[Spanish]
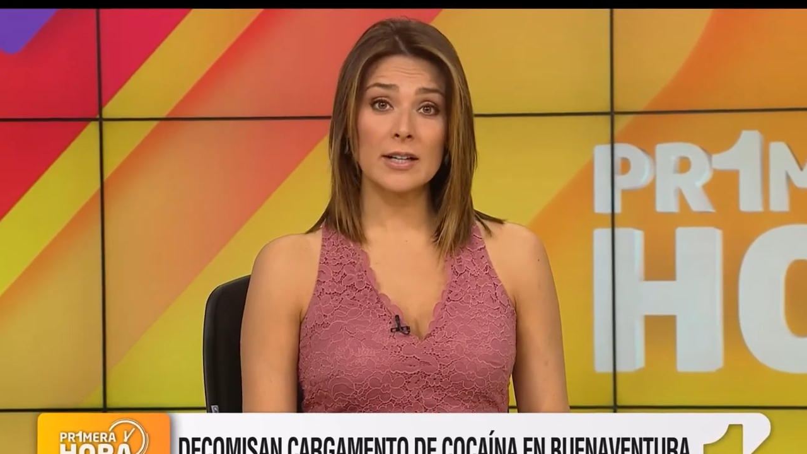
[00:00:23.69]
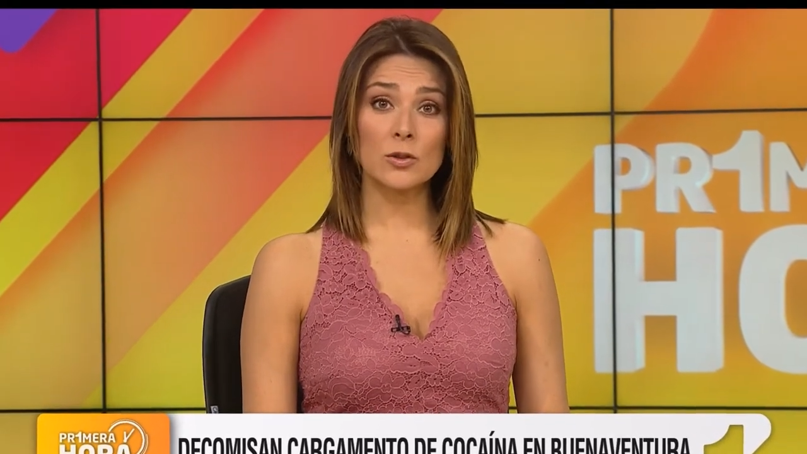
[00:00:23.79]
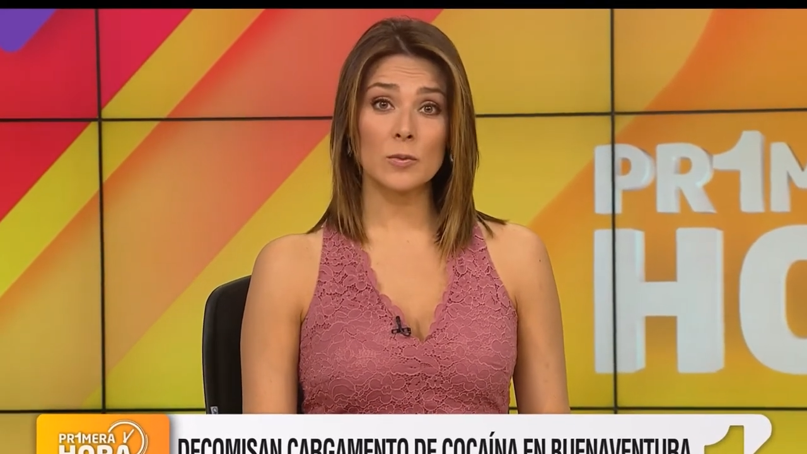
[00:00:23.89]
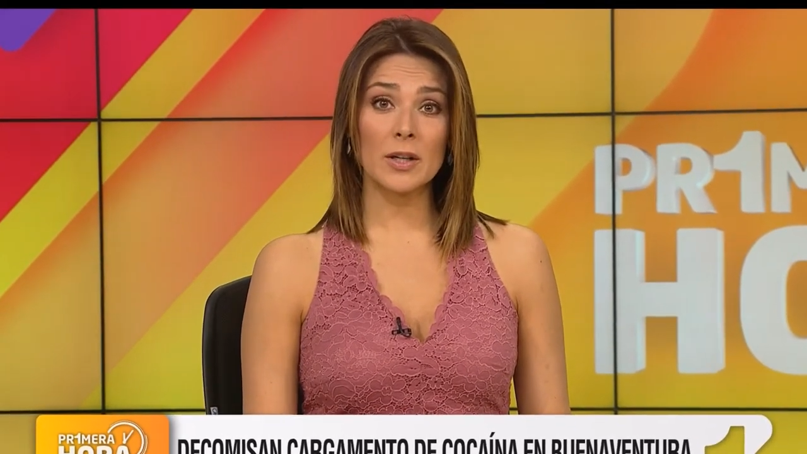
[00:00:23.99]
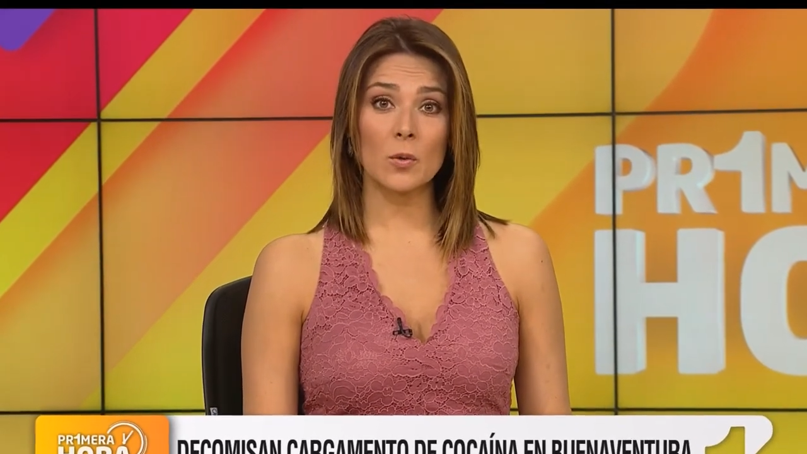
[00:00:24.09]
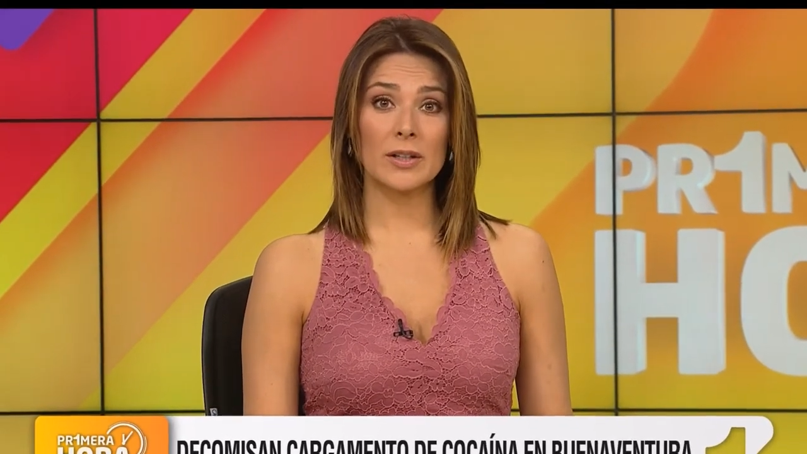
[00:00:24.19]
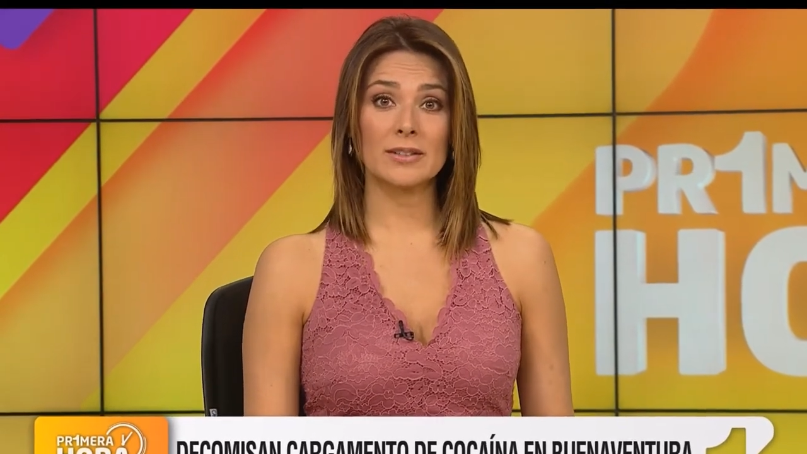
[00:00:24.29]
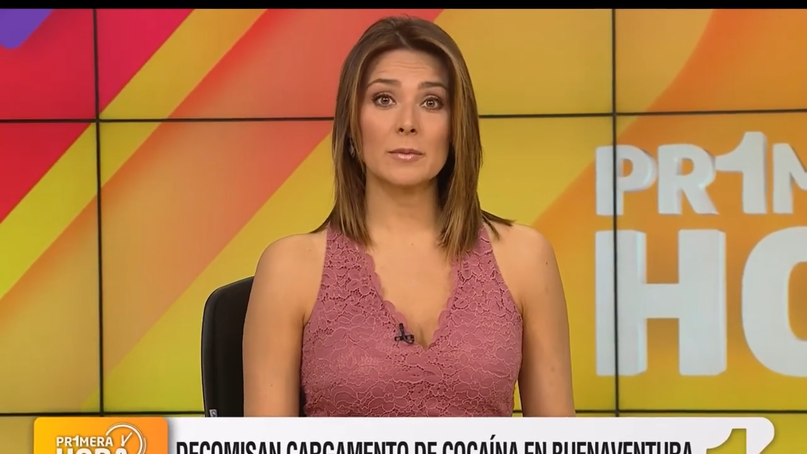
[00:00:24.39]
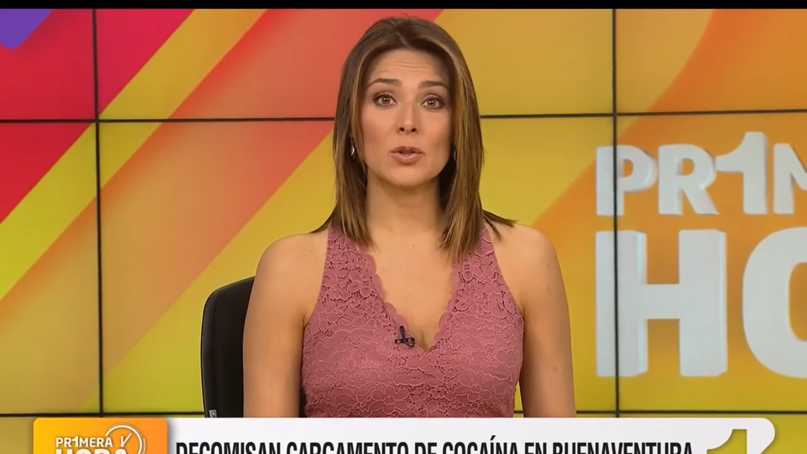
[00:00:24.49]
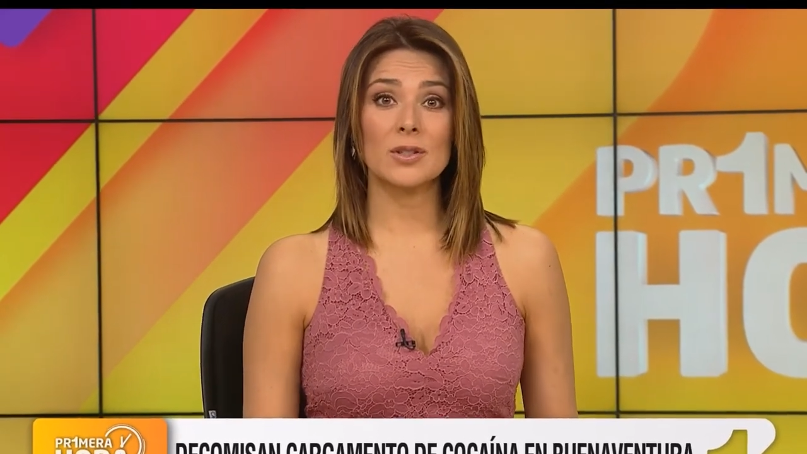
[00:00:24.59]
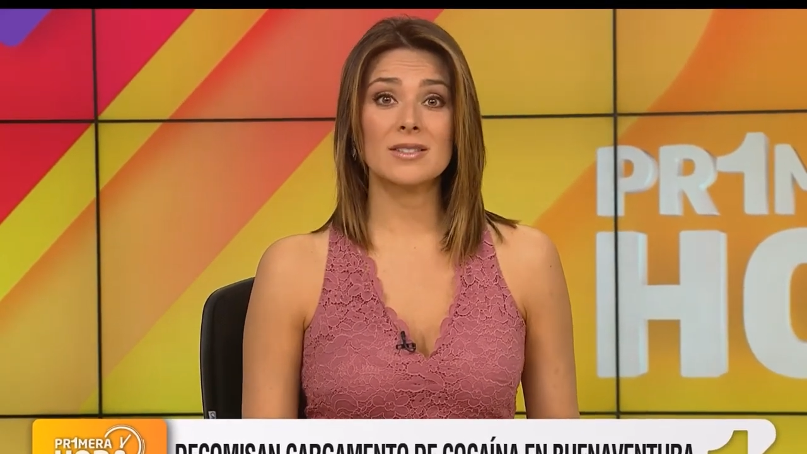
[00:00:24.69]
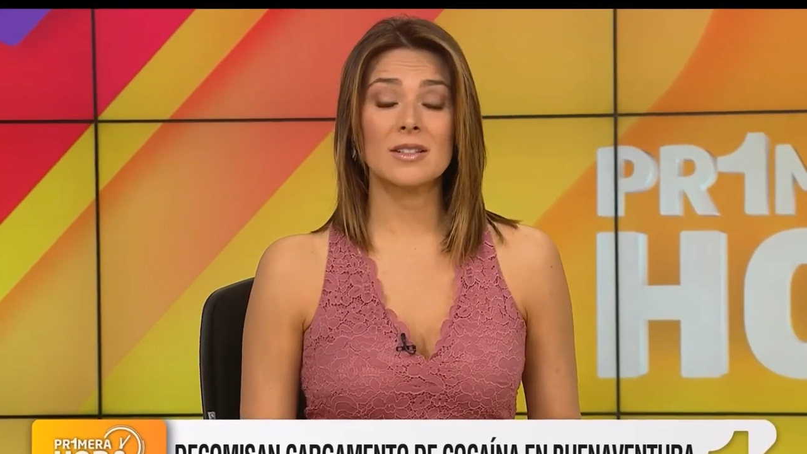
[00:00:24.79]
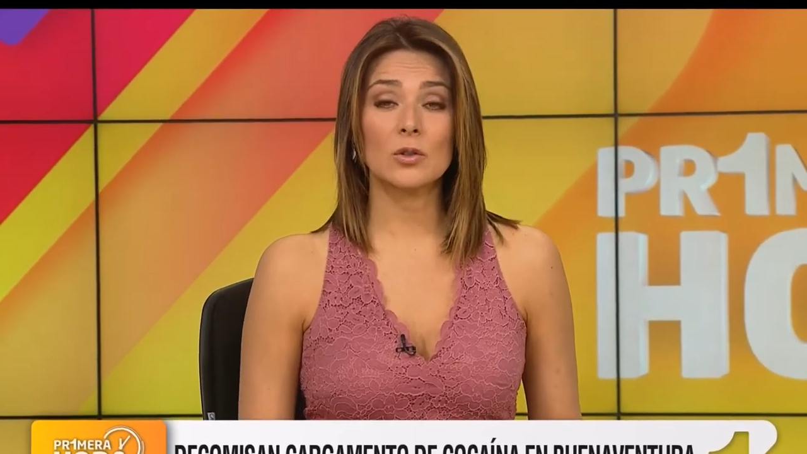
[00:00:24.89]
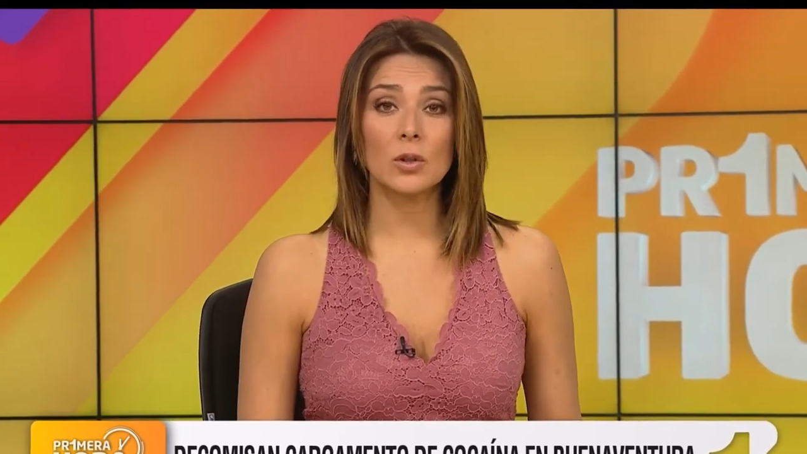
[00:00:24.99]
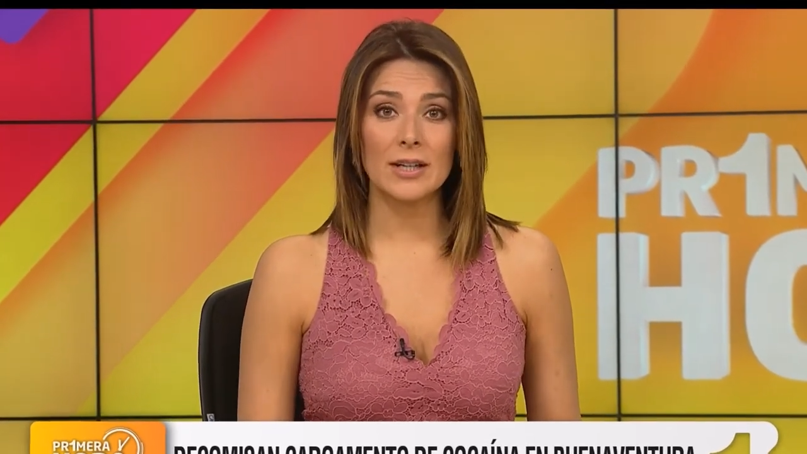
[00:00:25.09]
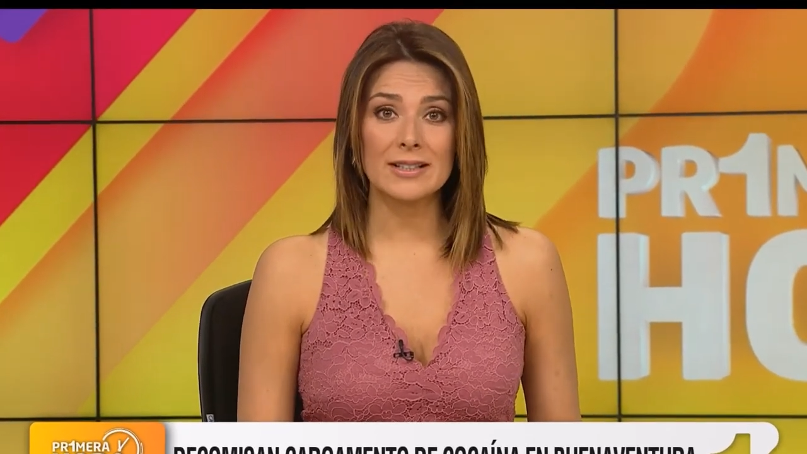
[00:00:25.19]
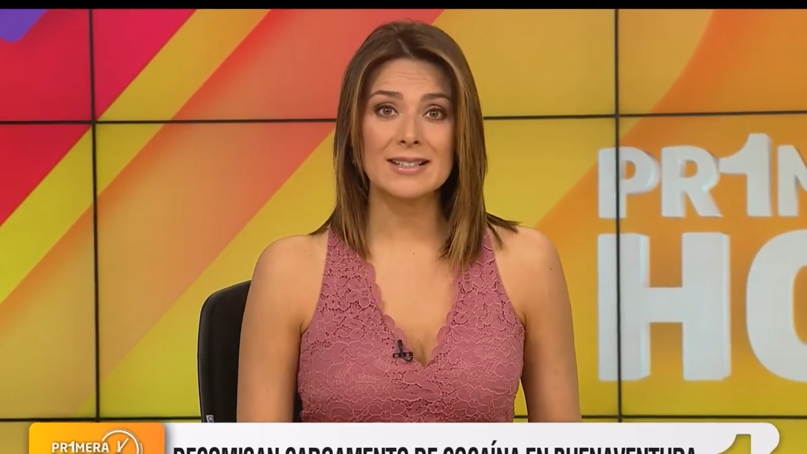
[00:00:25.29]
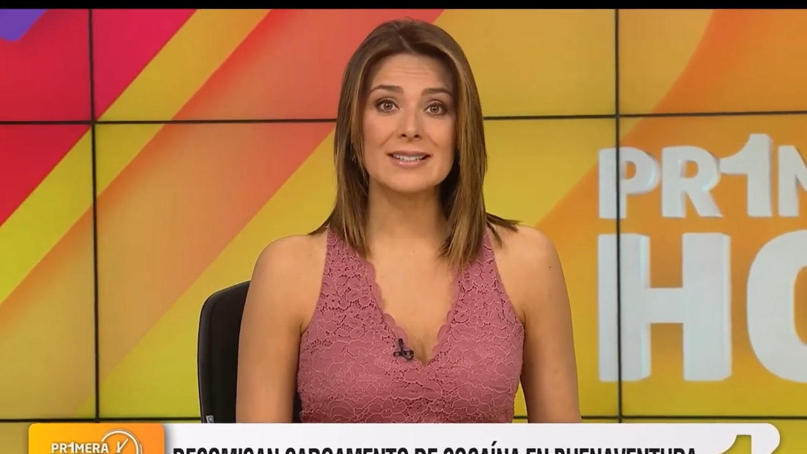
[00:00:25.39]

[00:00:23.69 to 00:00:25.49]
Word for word: la suma de 40 millones de dólares.